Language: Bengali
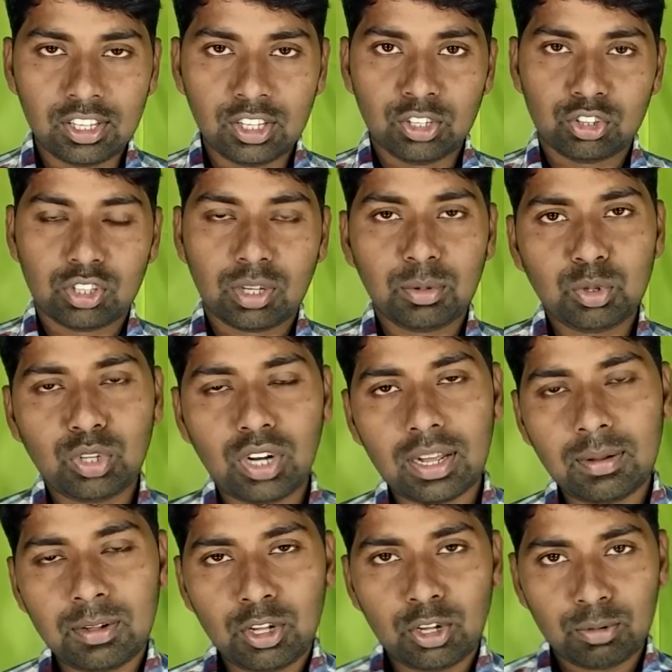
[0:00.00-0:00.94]
তো বন্ধুরা
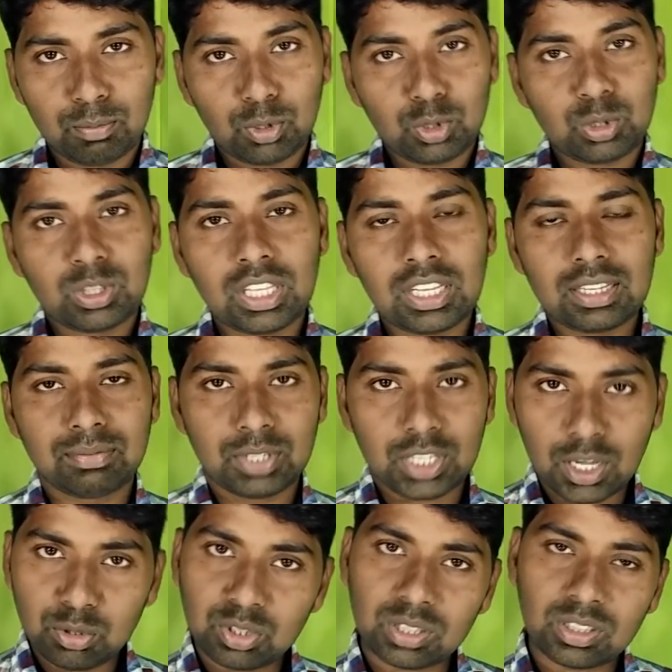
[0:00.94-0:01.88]
প্রত্যেক ভিগে
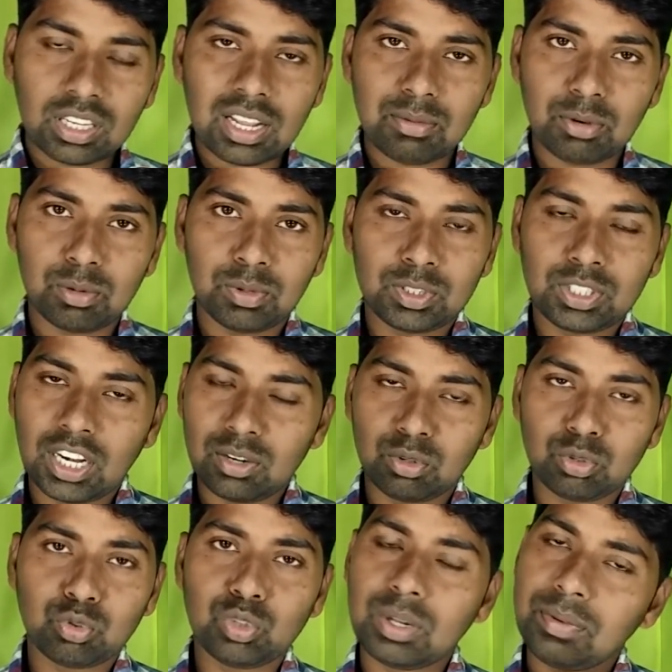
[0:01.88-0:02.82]
ইউজারদেরকে বলবো যারা
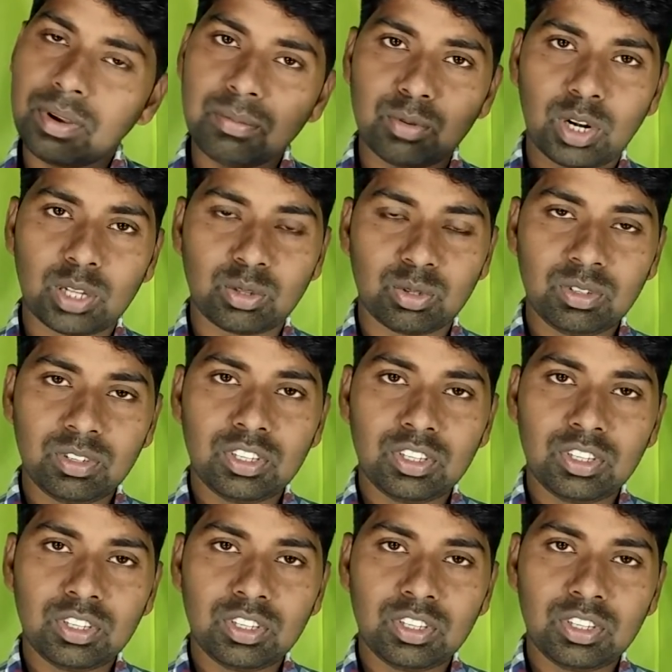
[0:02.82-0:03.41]
নতুন এবং পুরাতন